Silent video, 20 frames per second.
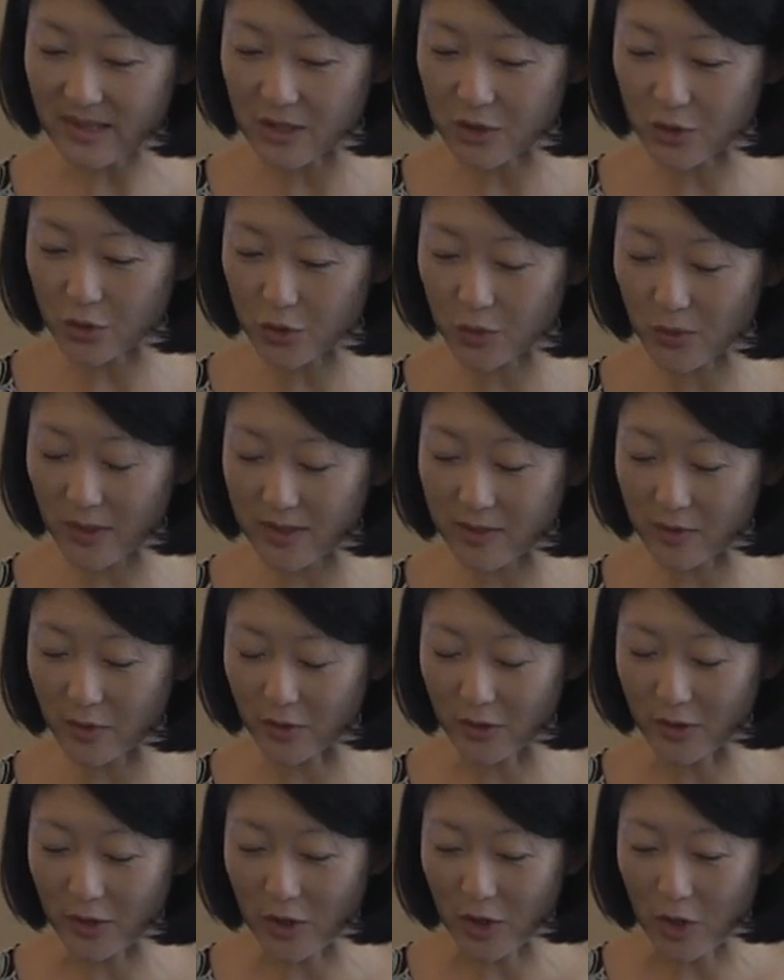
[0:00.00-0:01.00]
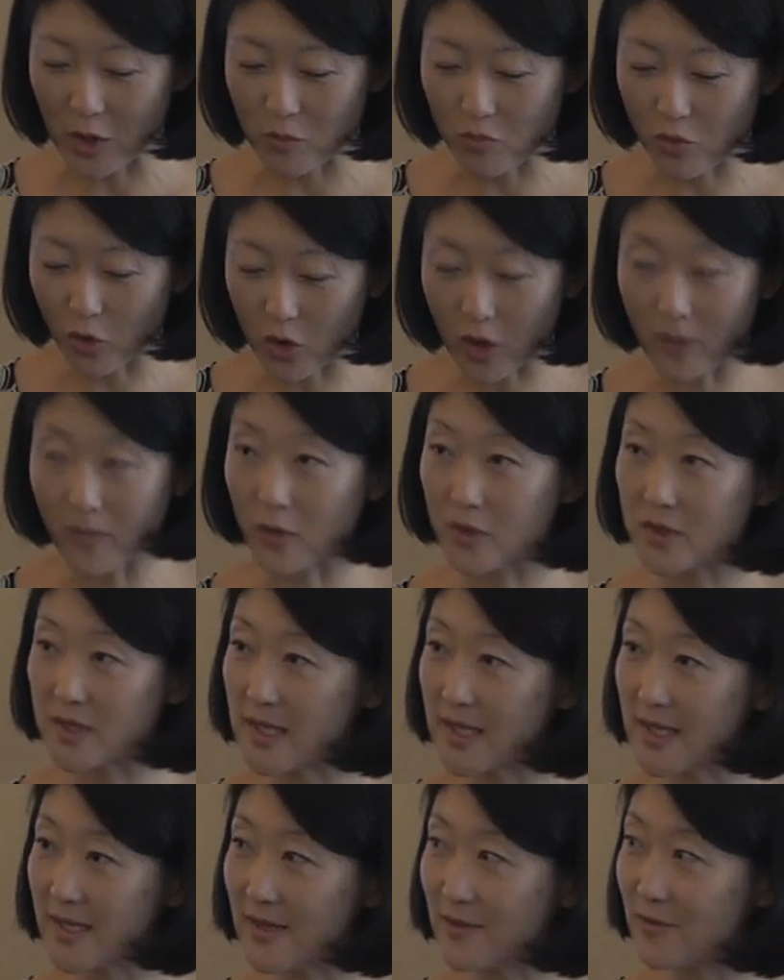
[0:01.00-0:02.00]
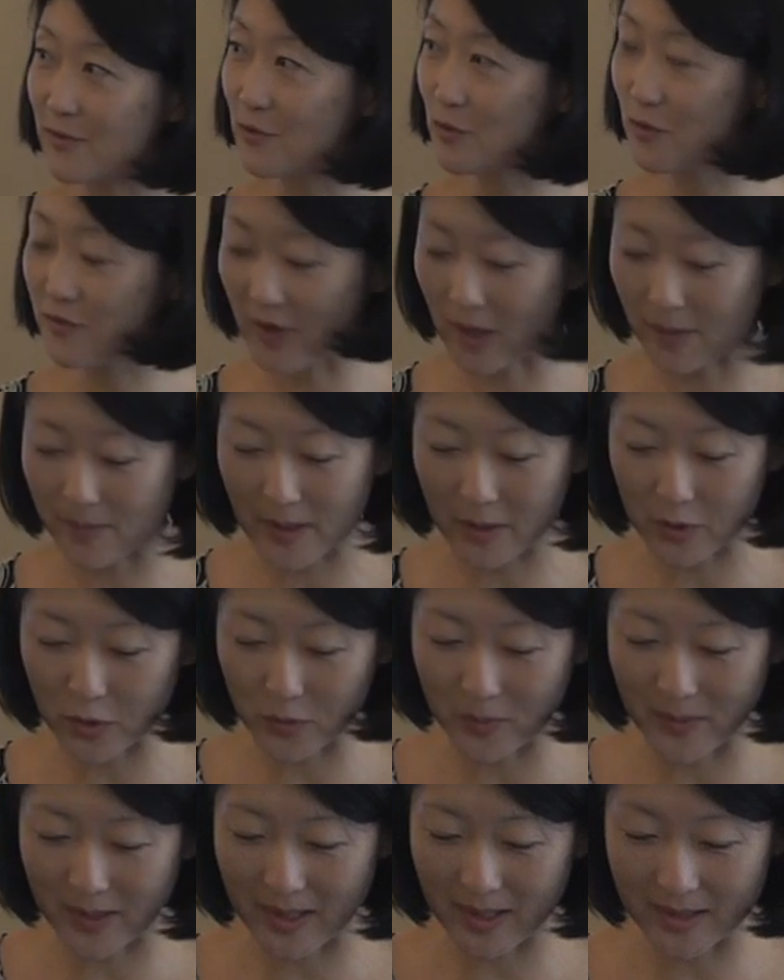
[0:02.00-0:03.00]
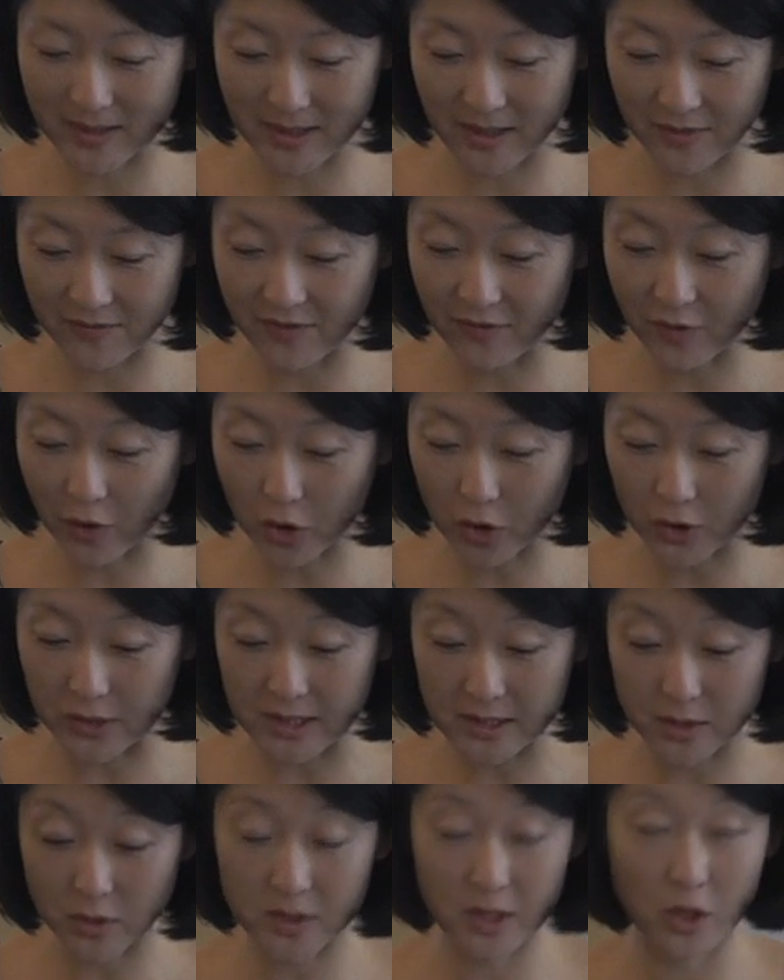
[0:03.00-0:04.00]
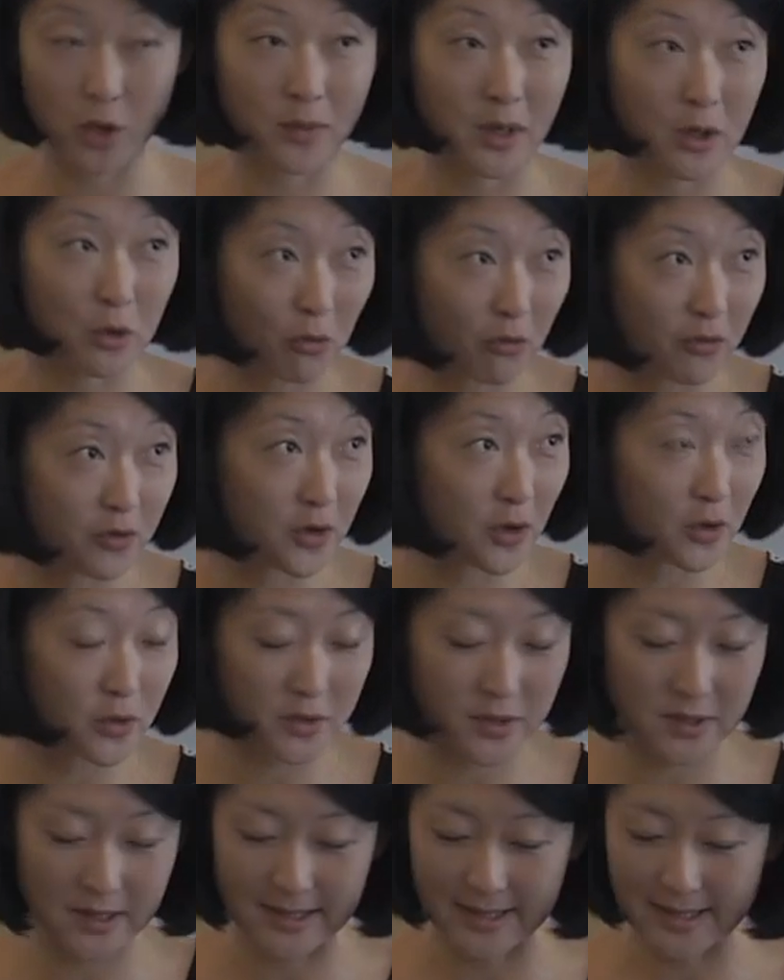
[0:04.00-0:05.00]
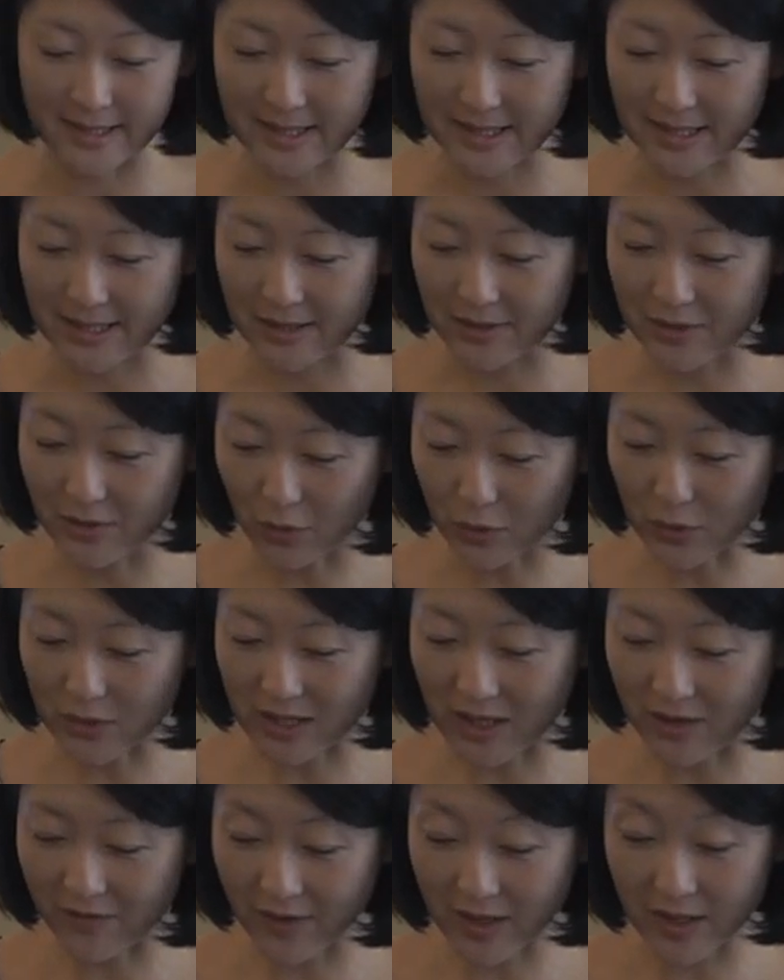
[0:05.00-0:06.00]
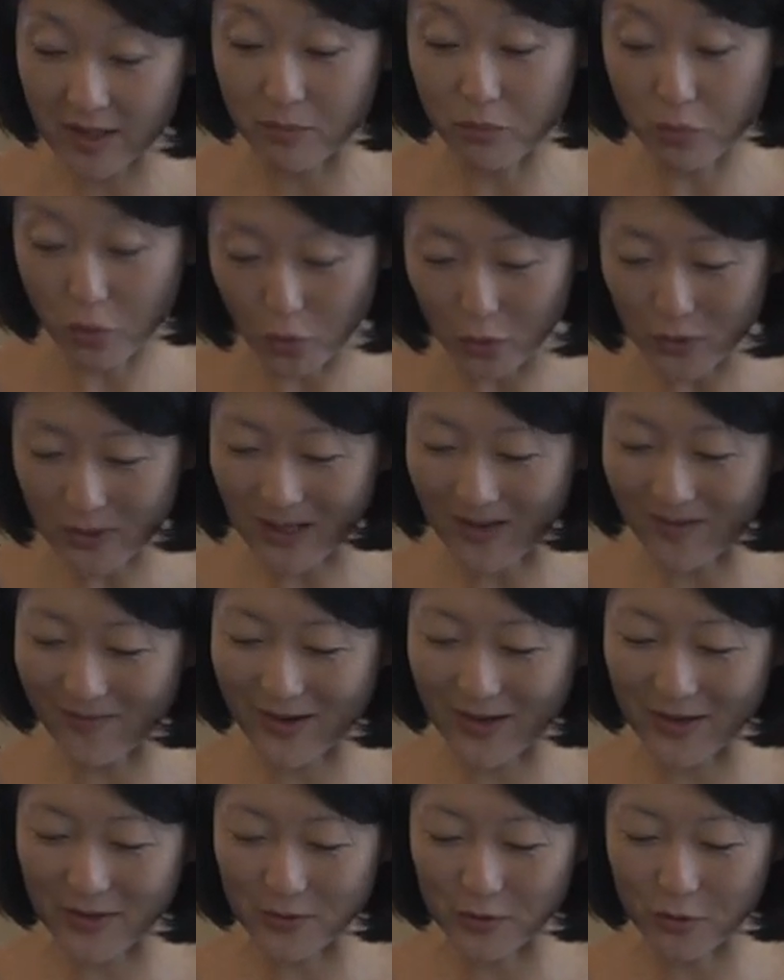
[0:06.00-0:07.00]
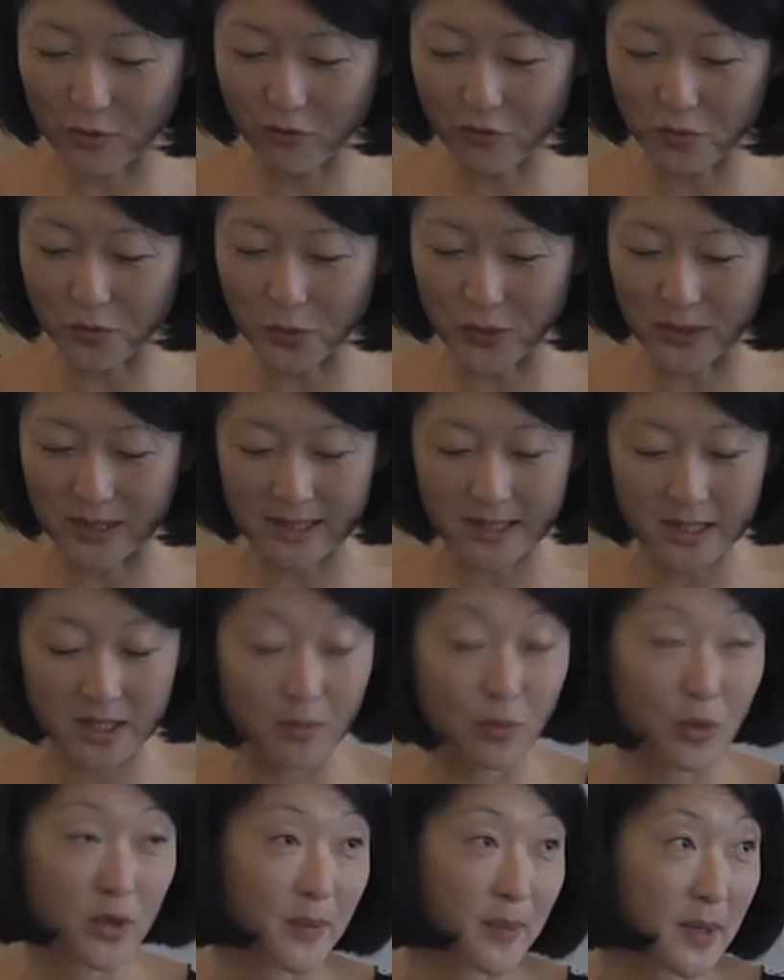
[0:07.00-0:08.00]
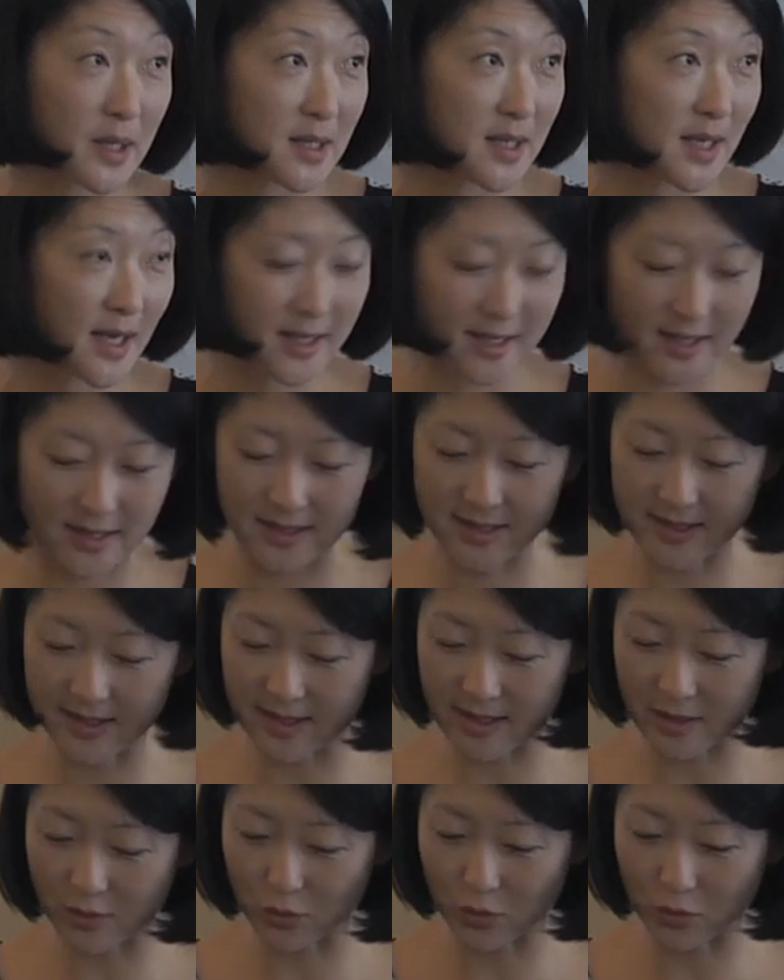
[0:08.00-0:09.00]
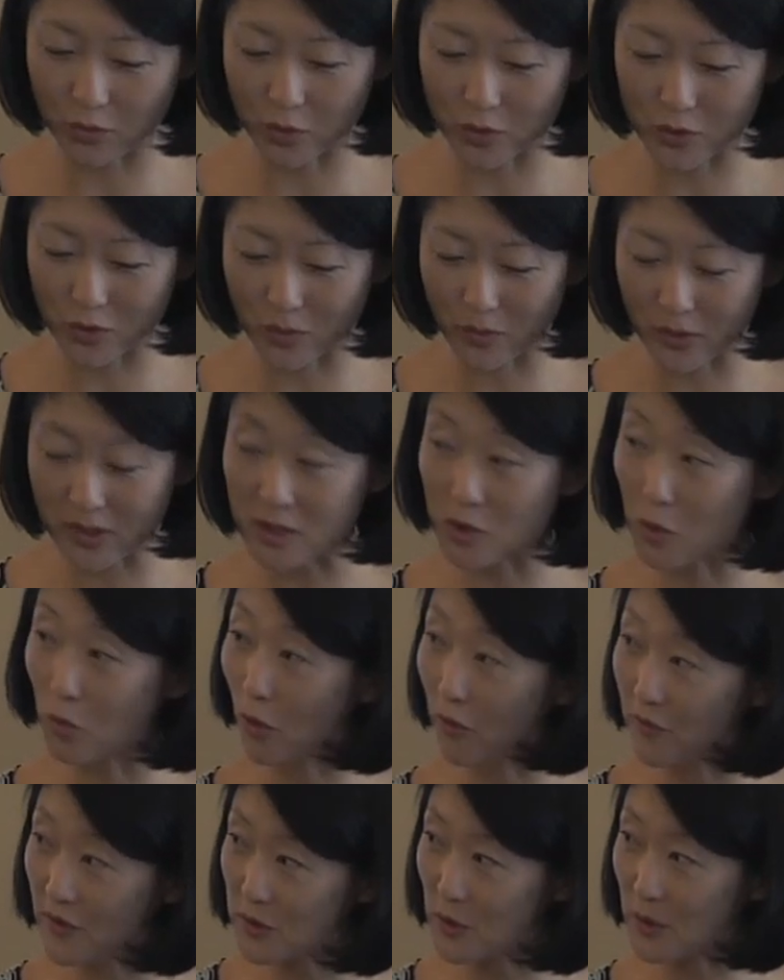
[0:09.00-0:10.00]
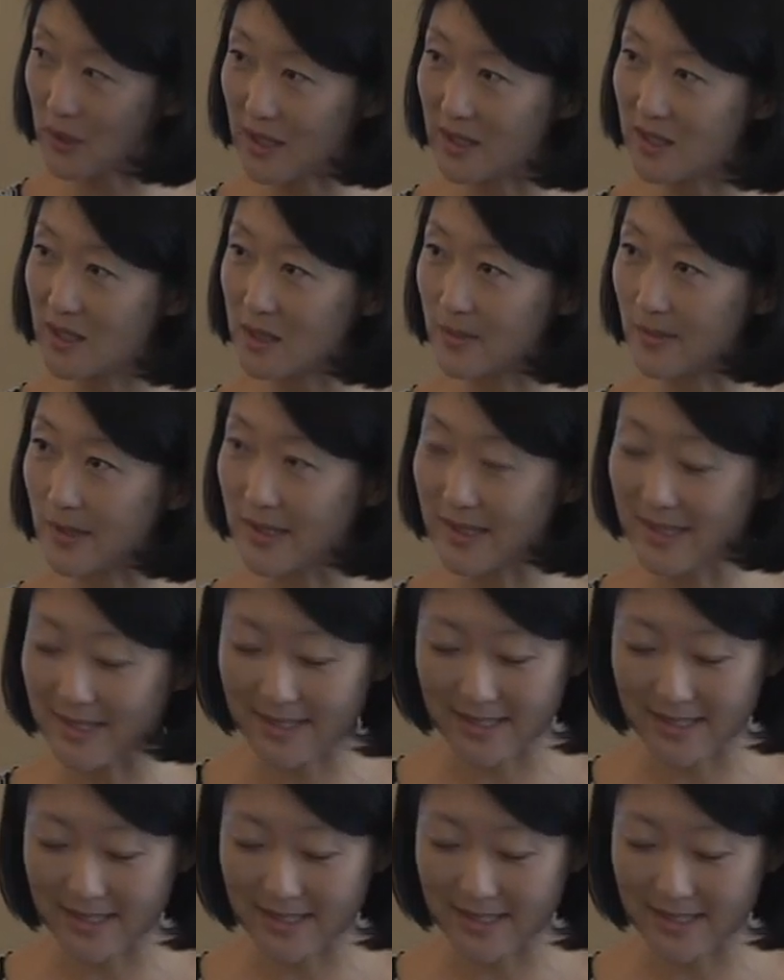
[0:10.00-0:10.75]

Je souhaite, euh, pour commencer, vous faire part de ma très vive reconnaissance et de ma confiance dans le travail, pour le travail que vous menez. J'ai pu en apprécier la qualité à de nombreuses reprises, le professionnalisme.